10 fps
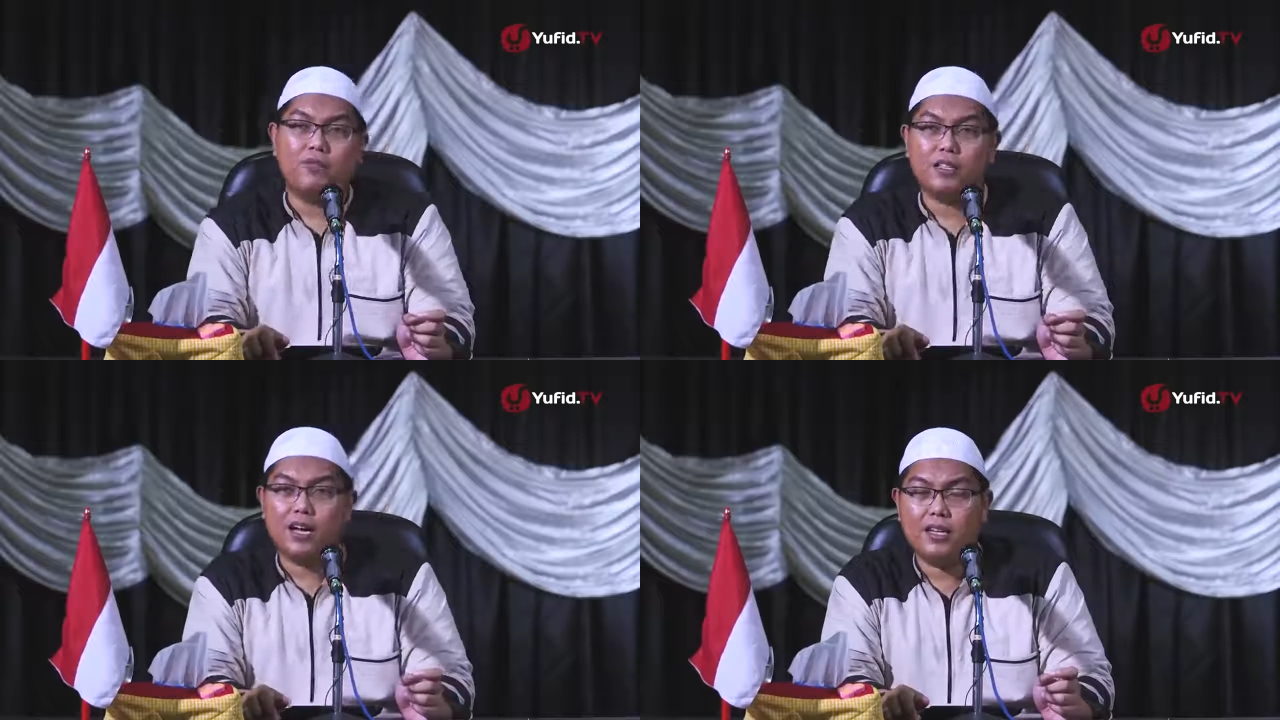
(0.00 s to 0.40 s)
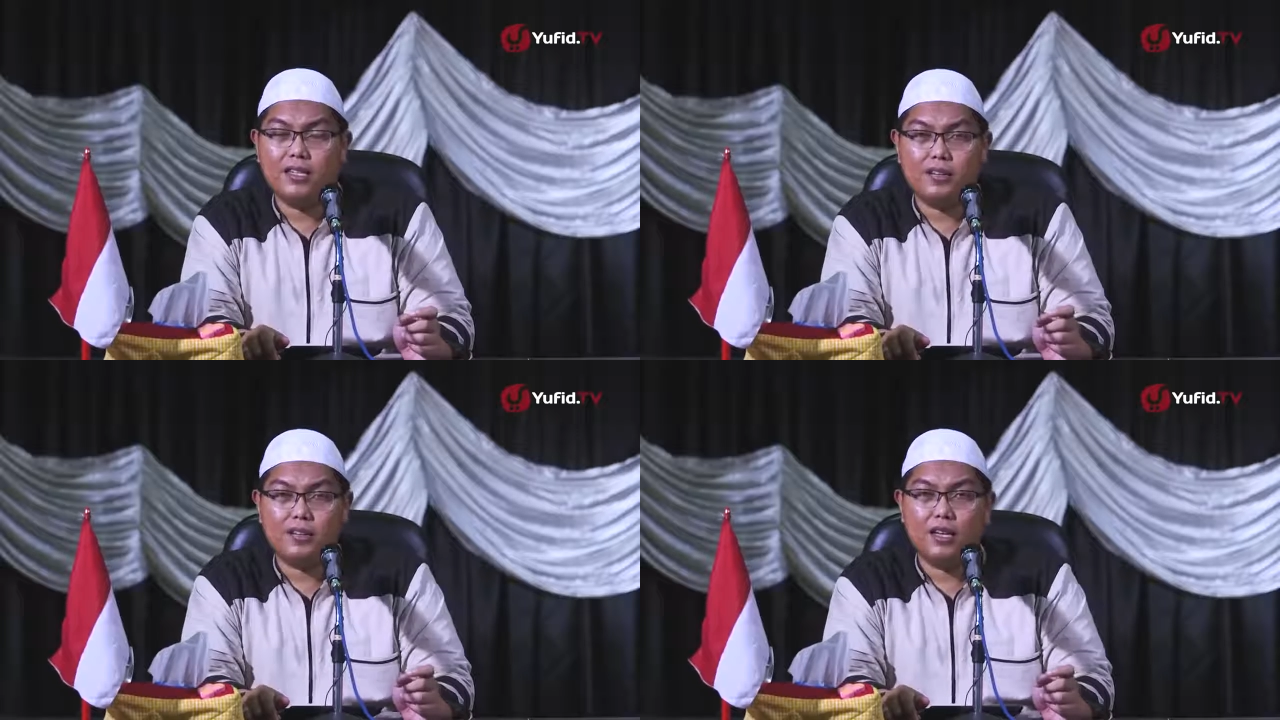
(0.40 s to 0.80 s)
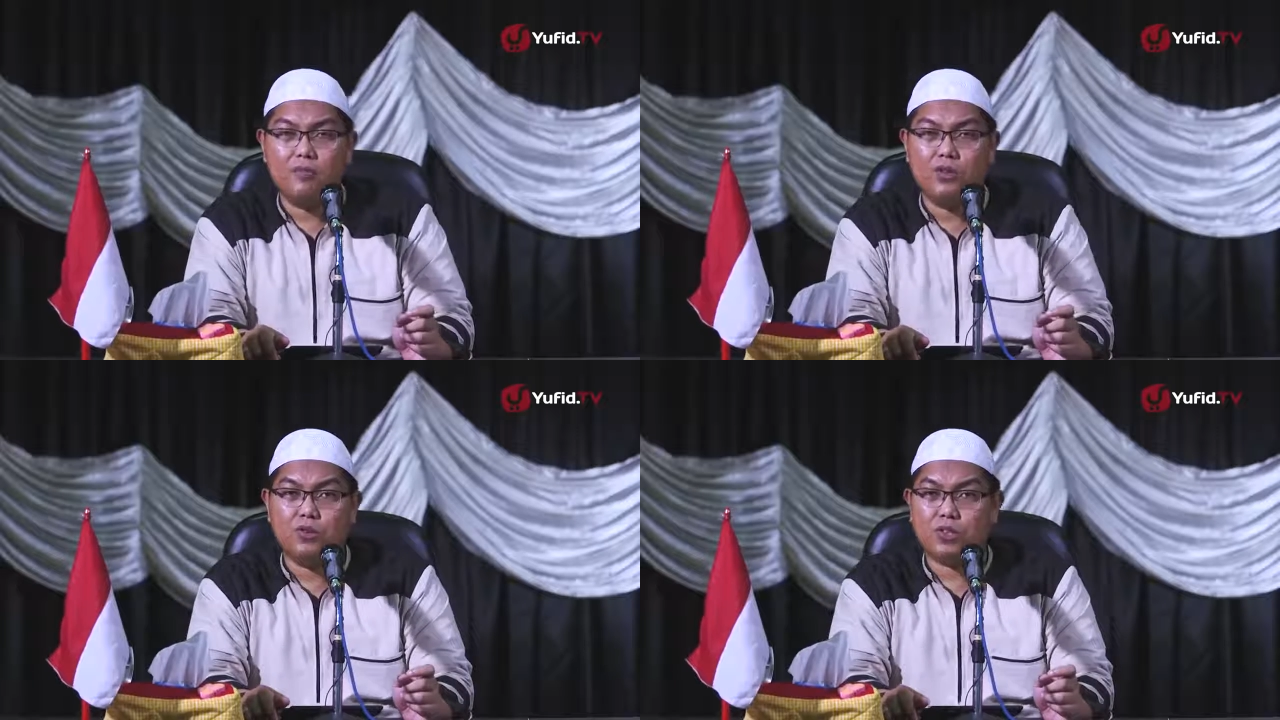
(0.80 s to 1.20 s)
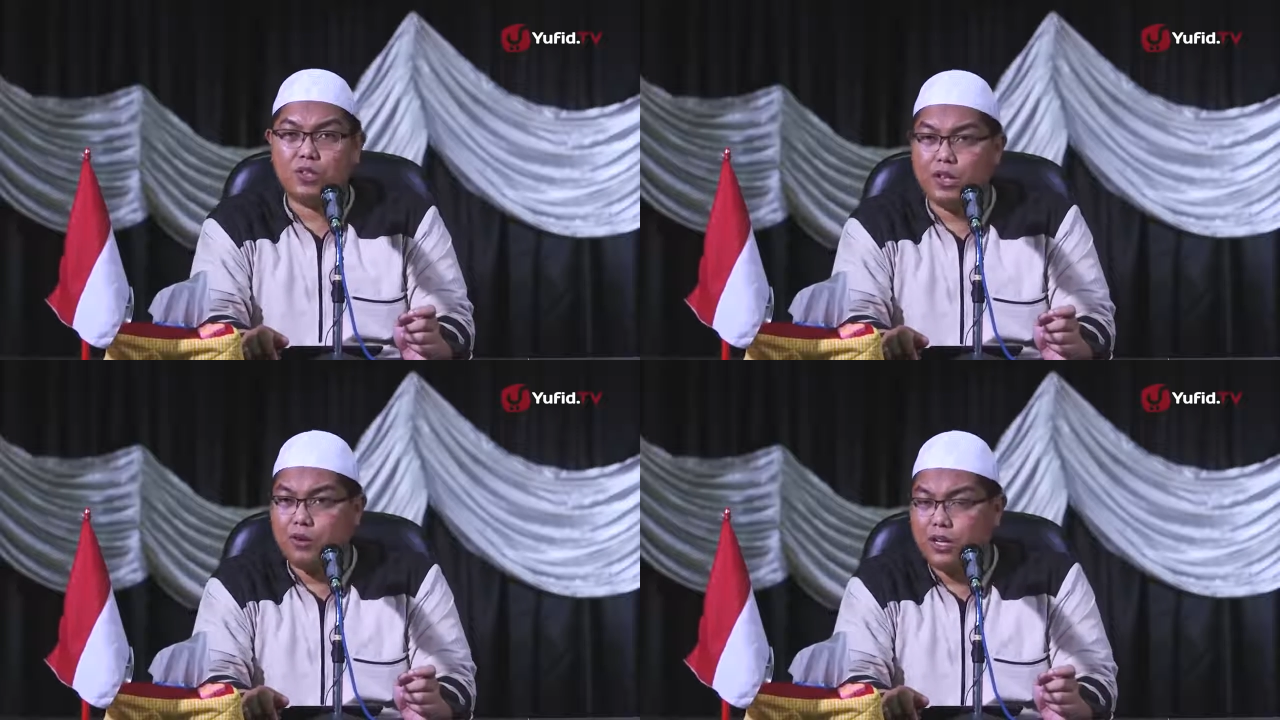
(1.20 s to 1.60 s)
fatahaddatsa an
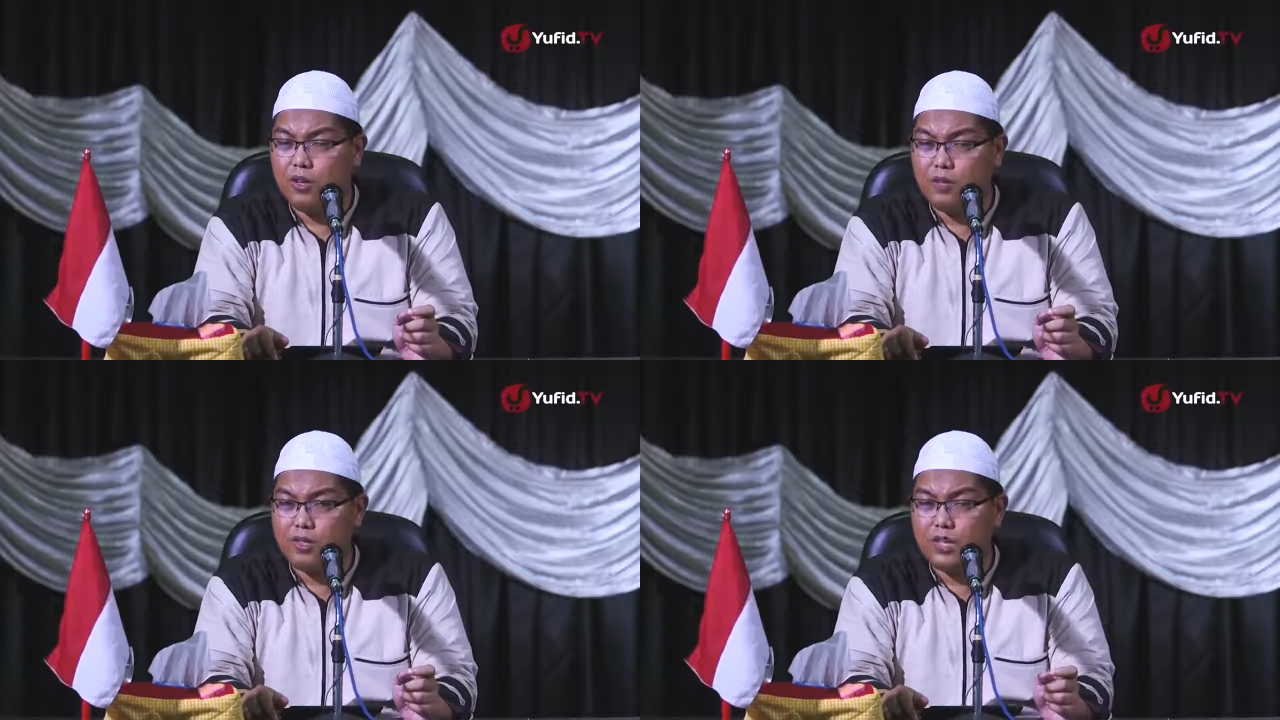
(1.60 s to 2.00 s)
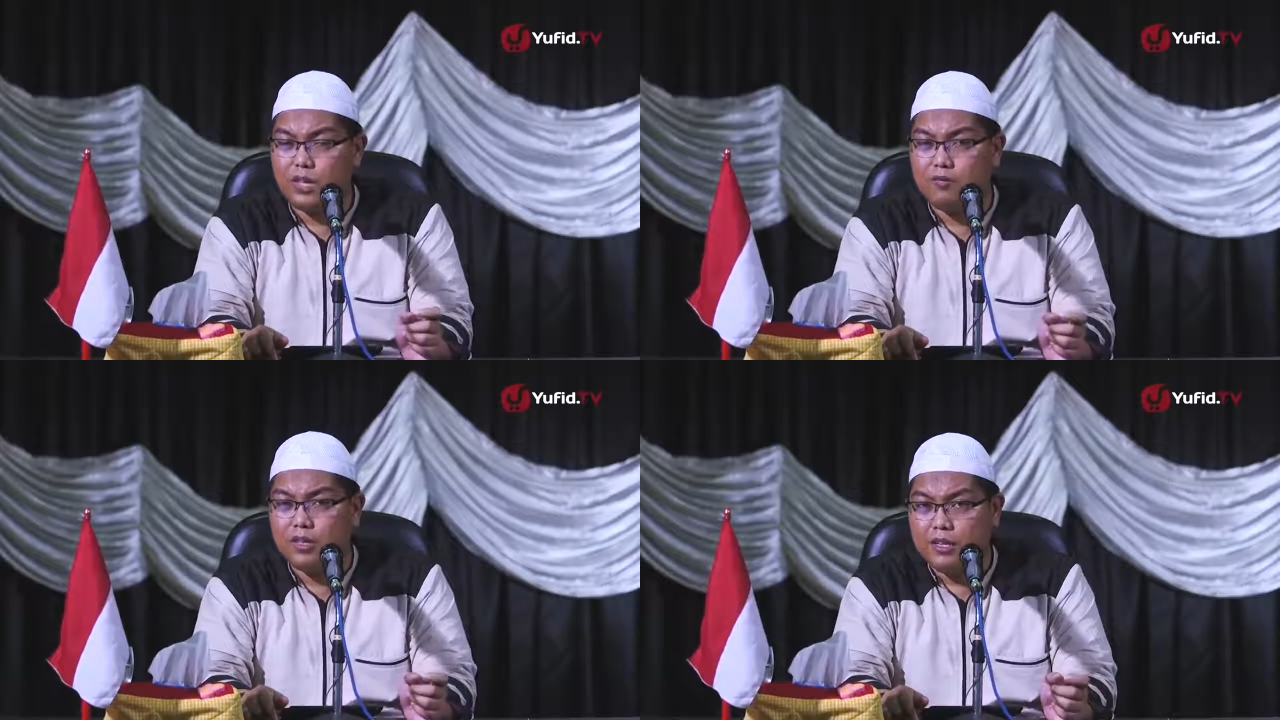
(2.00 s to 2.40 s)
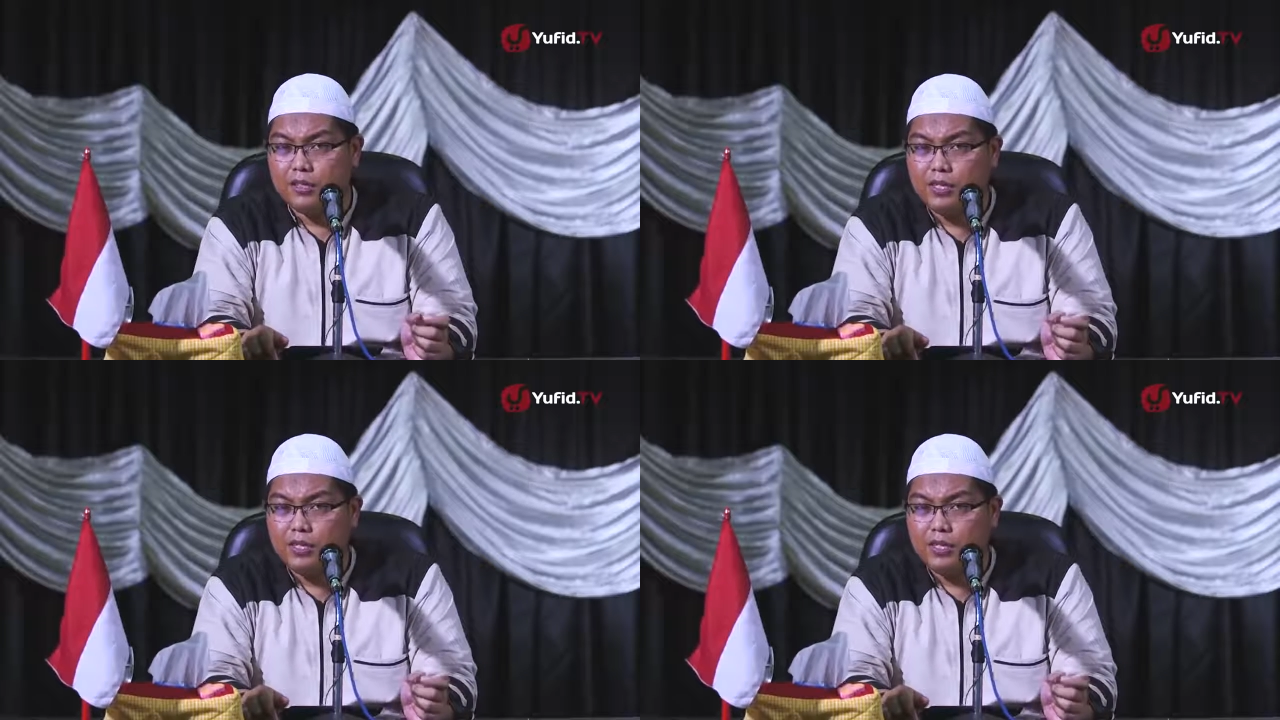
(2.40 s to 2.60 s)
sallallahu alaihi wasallam